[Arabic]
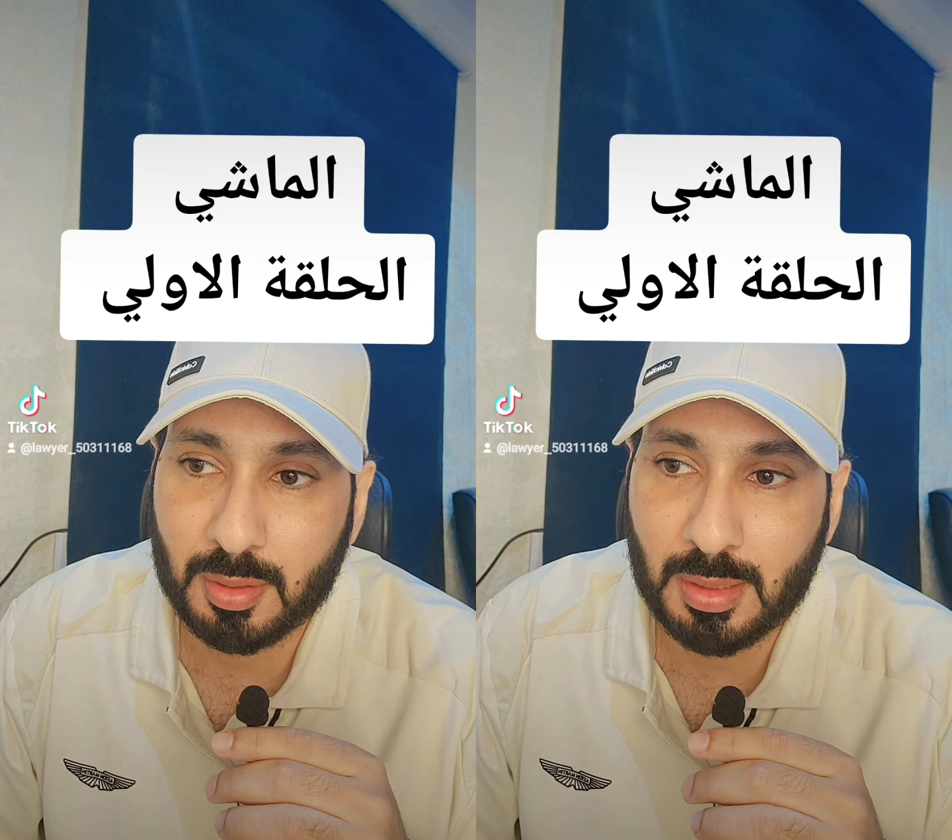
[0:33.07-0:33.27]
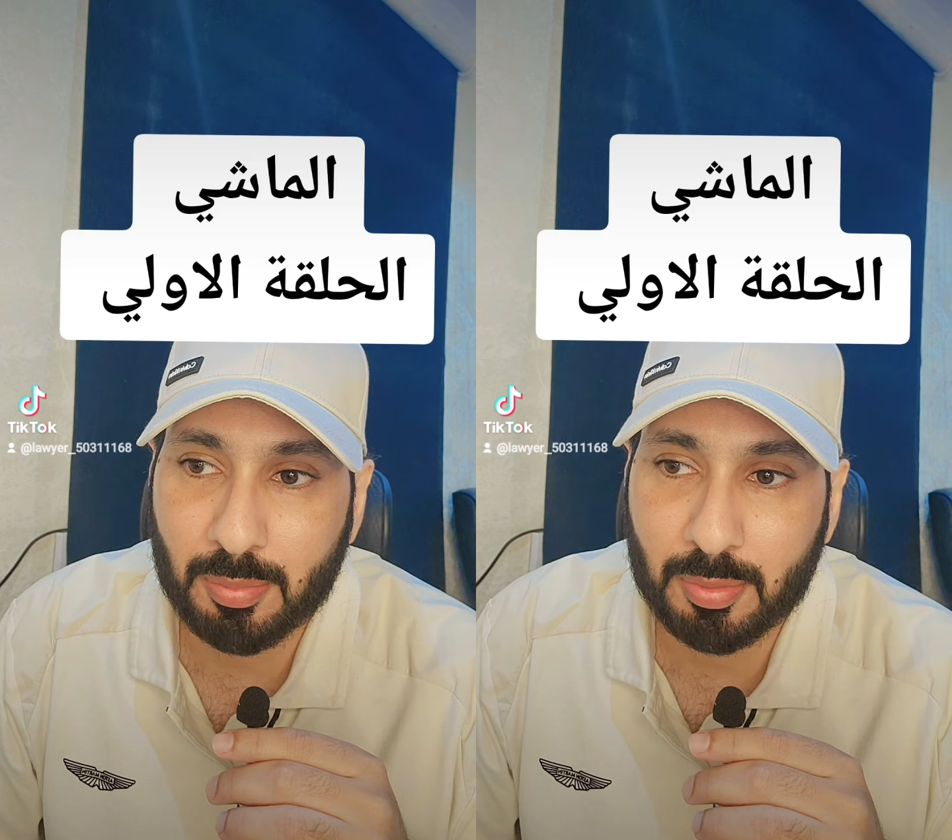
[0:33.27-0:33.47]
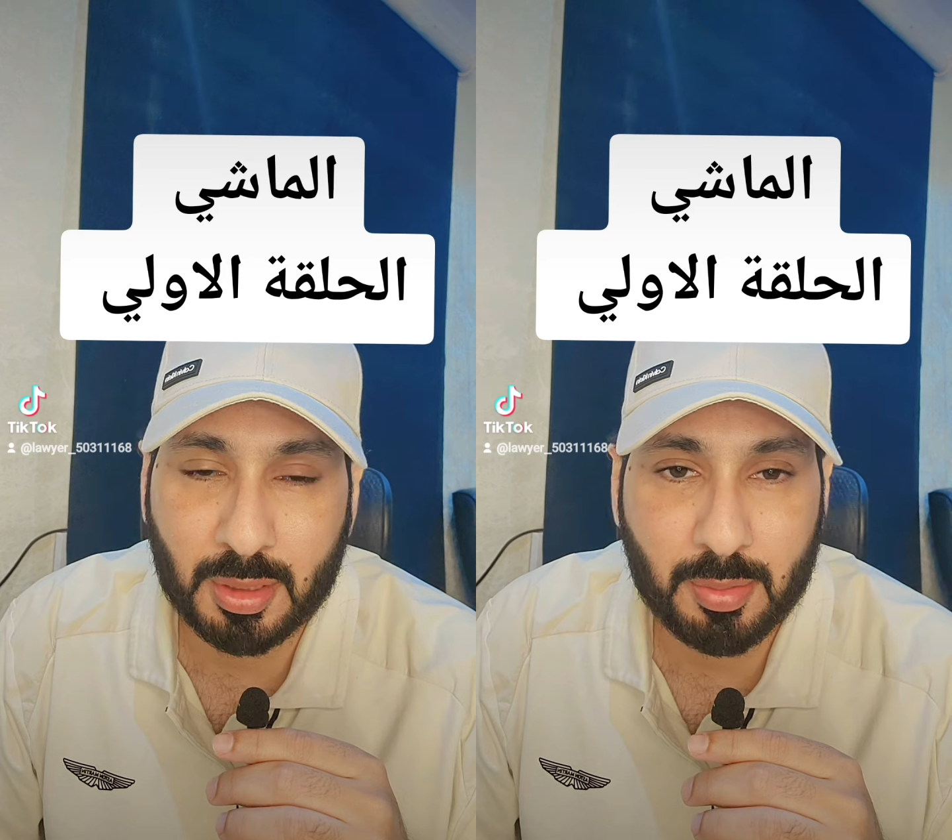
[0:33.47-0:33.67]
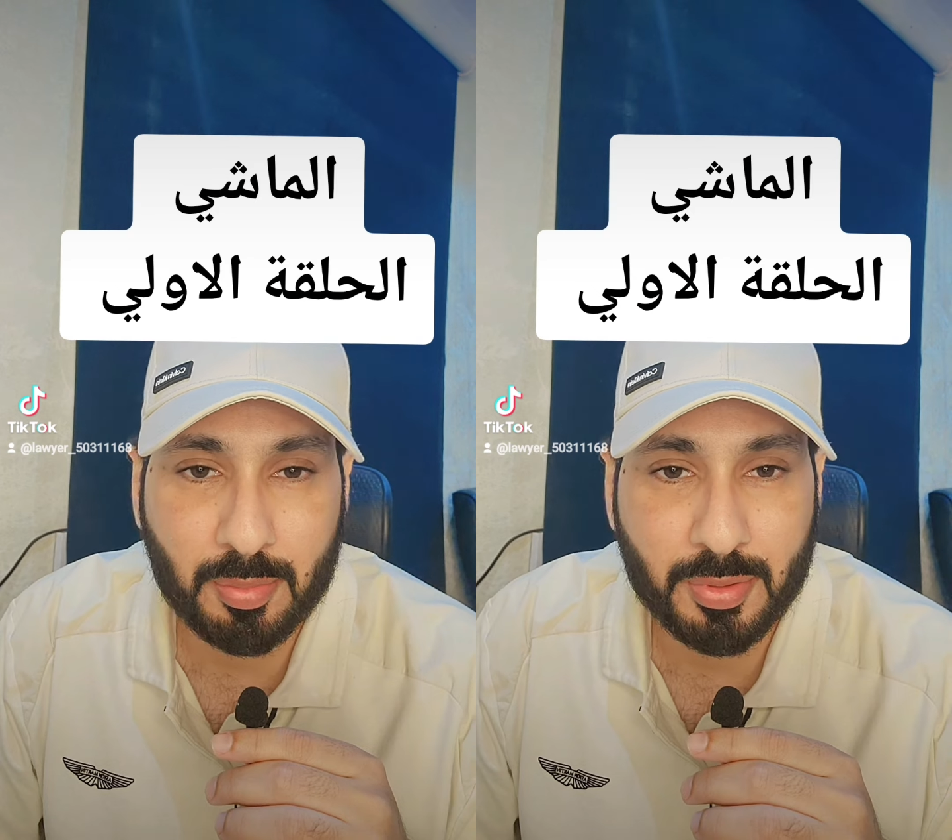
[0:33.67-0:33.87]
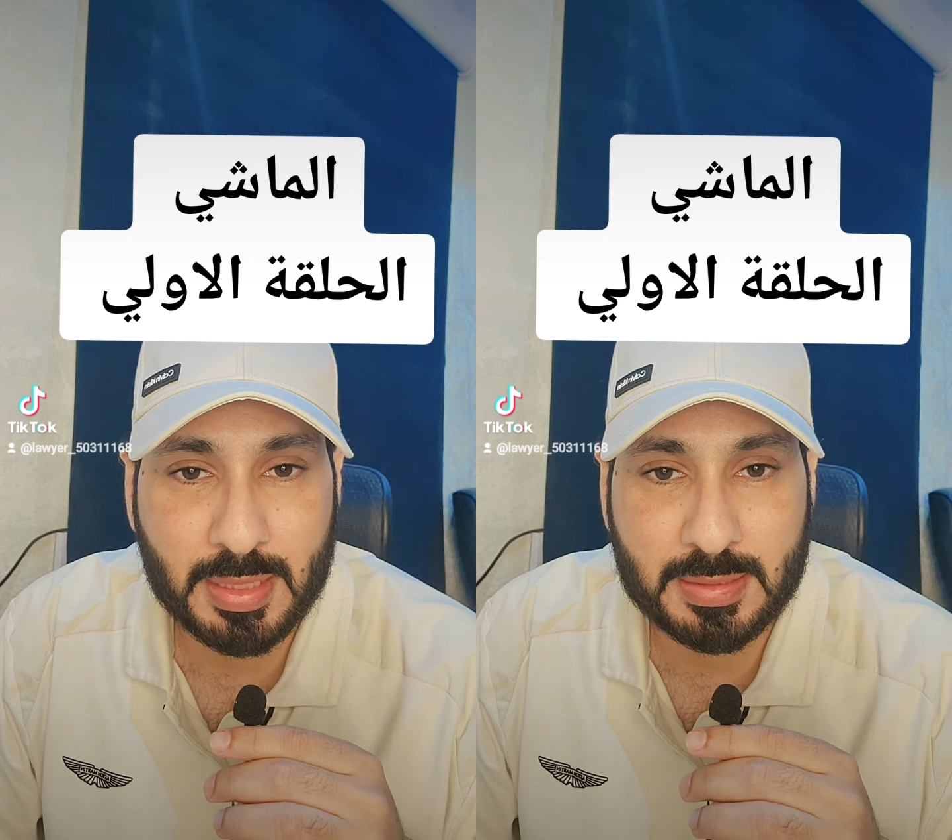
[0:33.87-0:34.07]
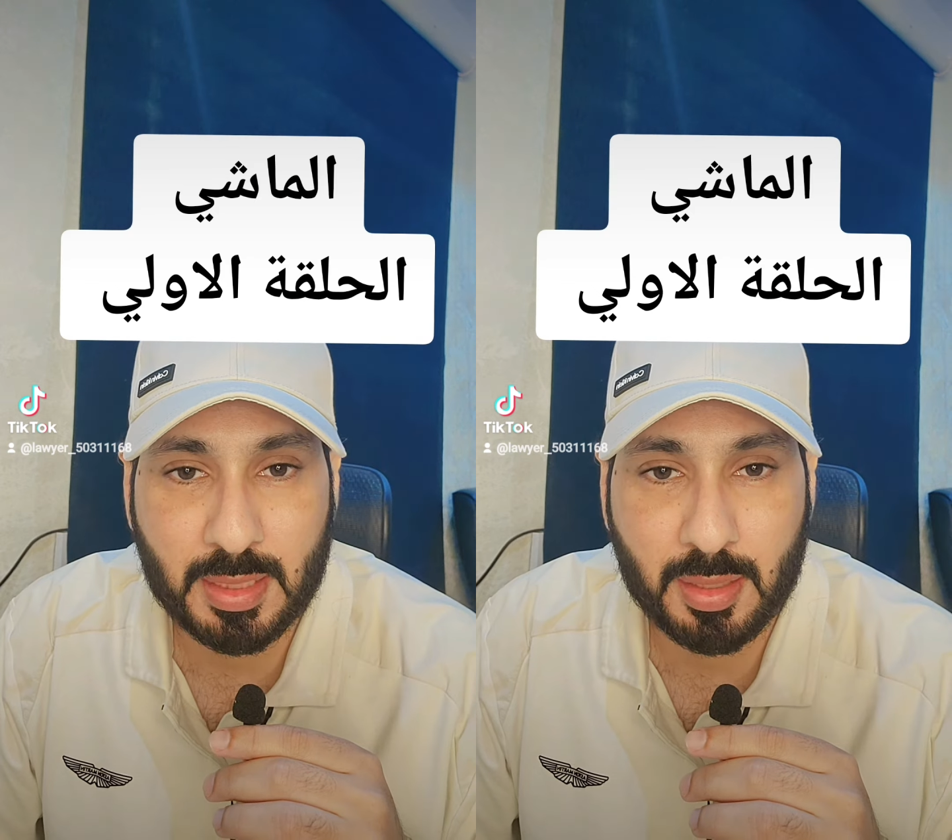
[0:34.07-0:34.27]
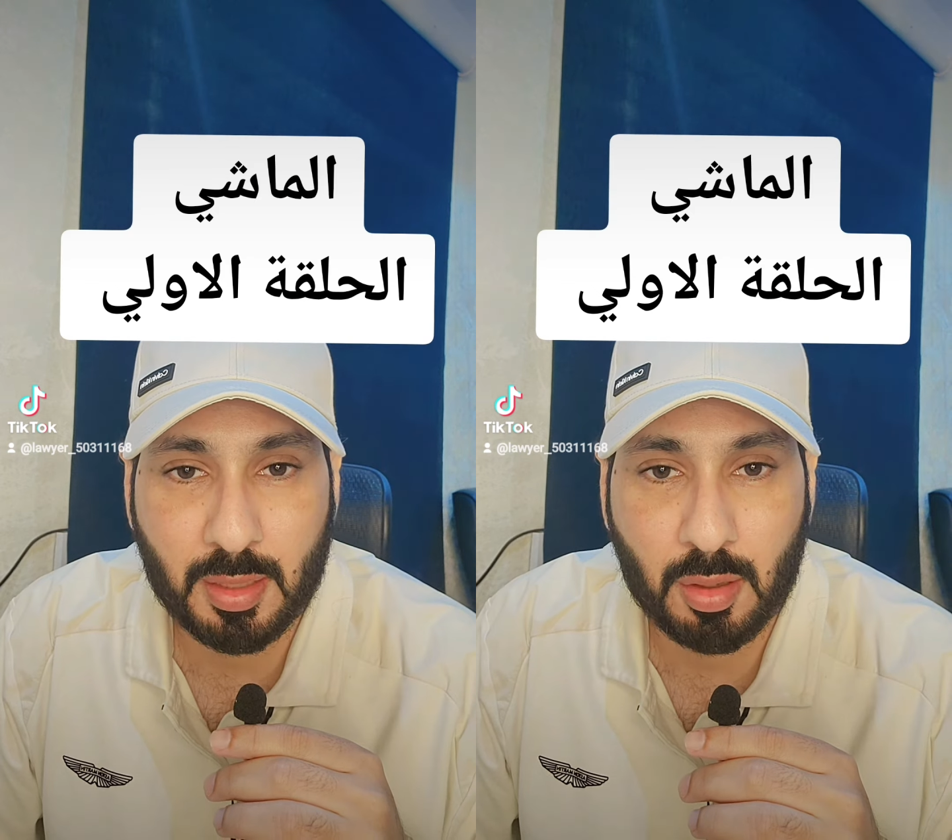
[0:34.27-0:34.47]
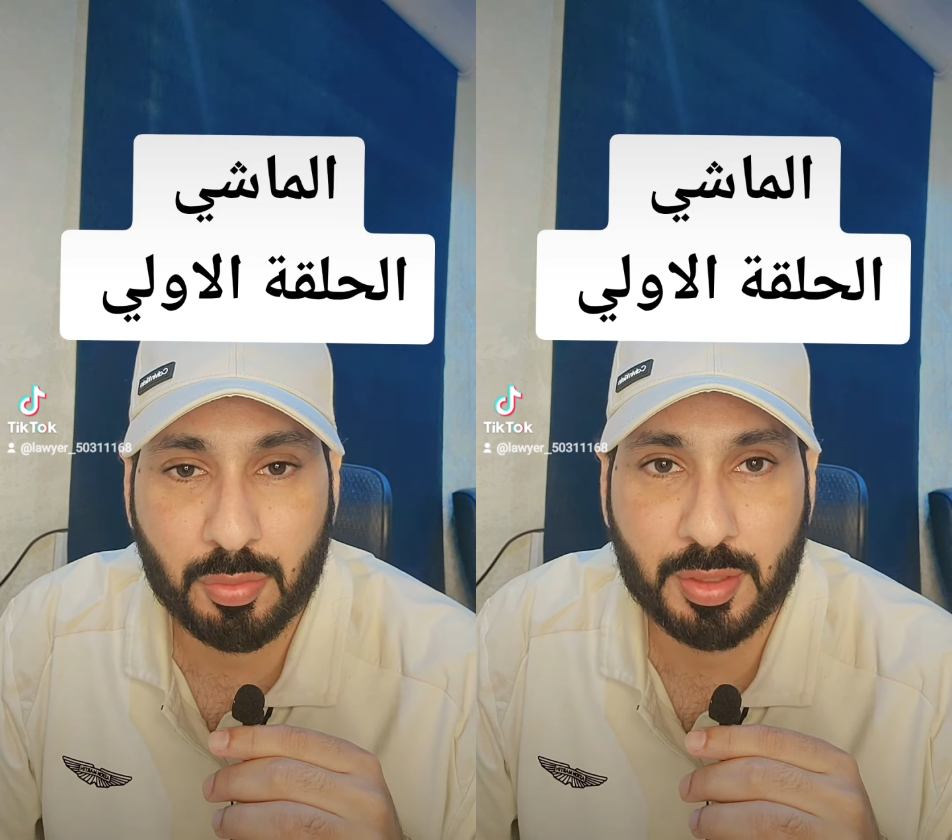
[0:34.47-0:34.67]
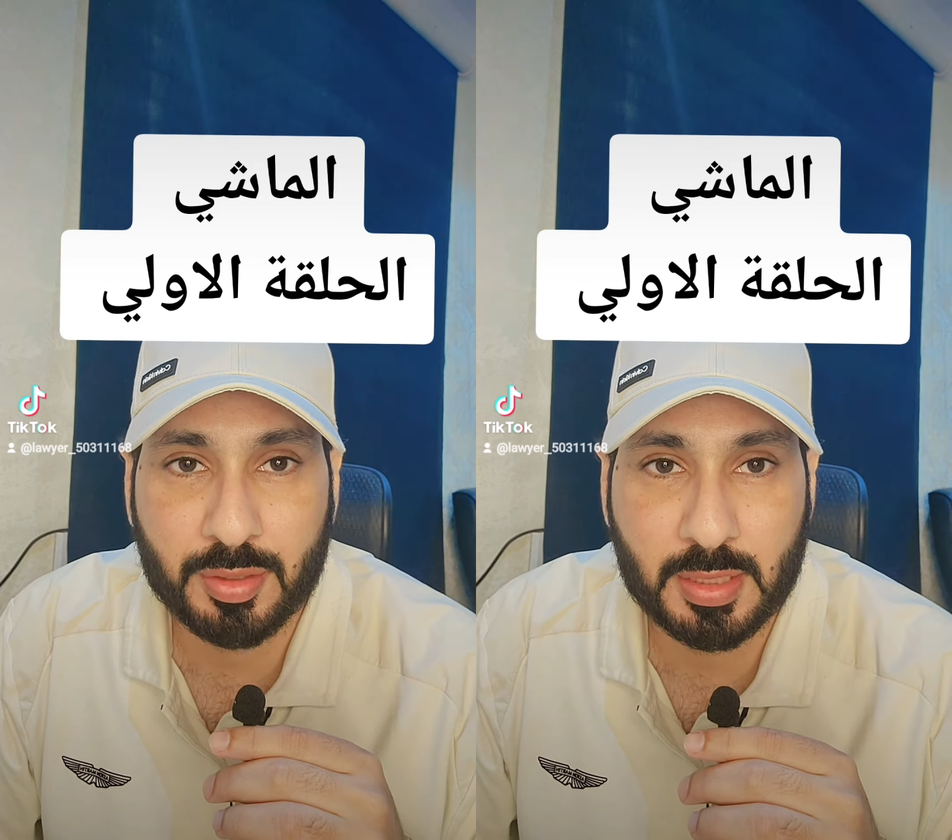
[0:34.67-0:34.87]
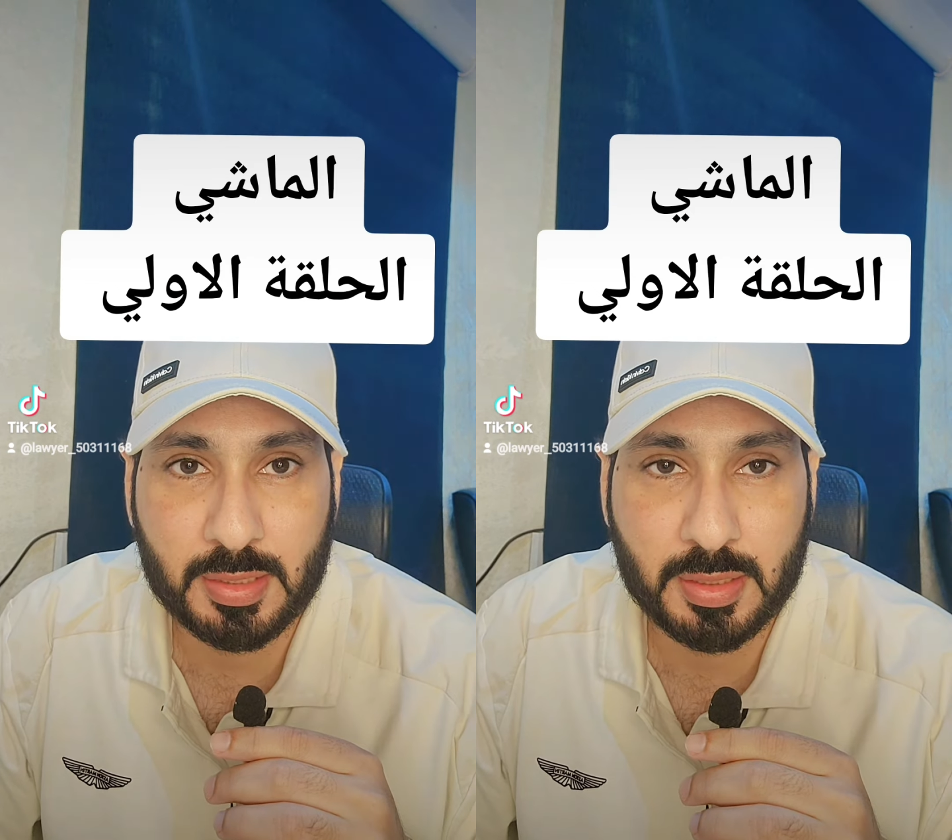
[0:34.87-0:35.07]
قبل تقريبا 12 سنه او
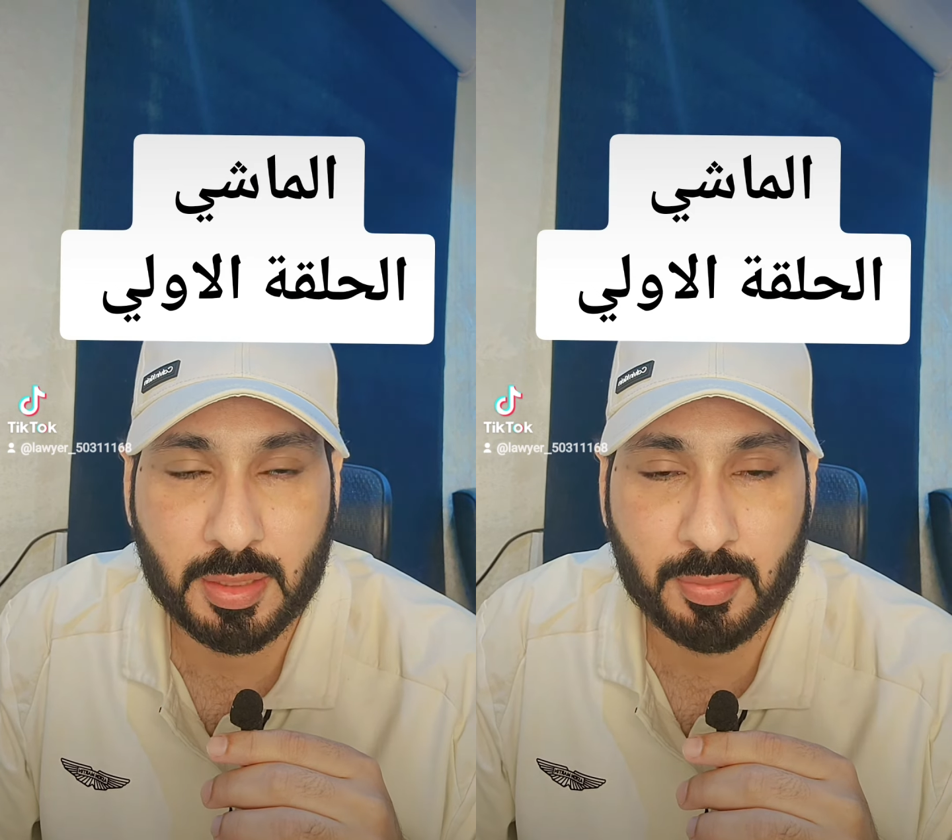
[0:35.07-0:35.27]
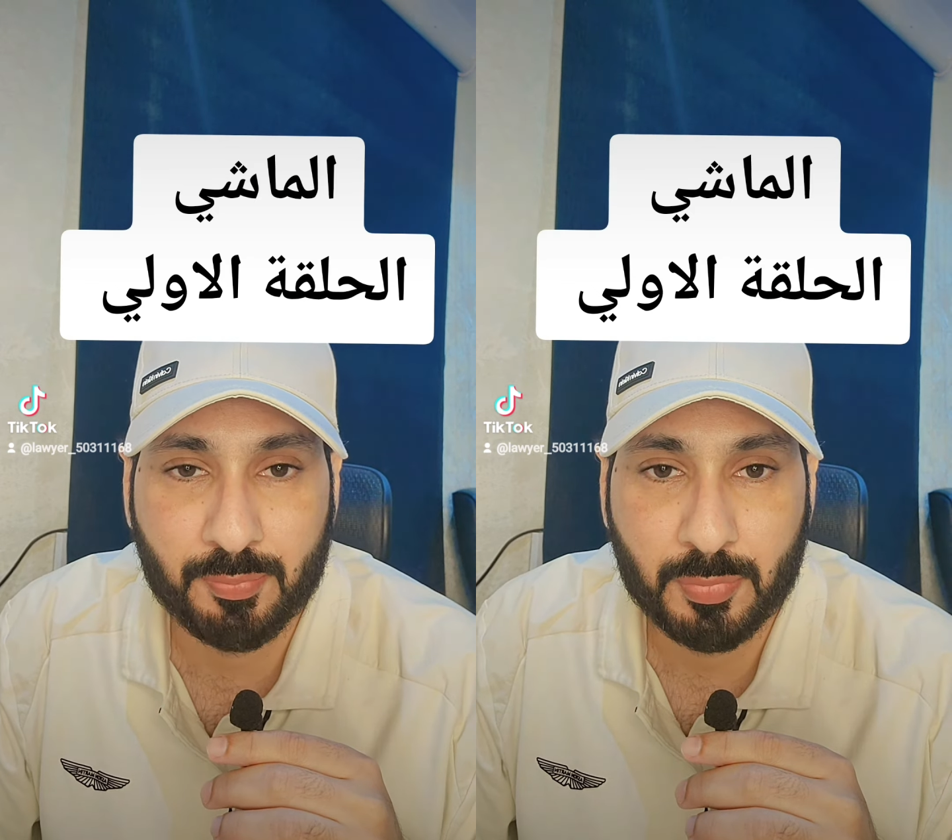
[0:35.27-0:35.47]
13 سنه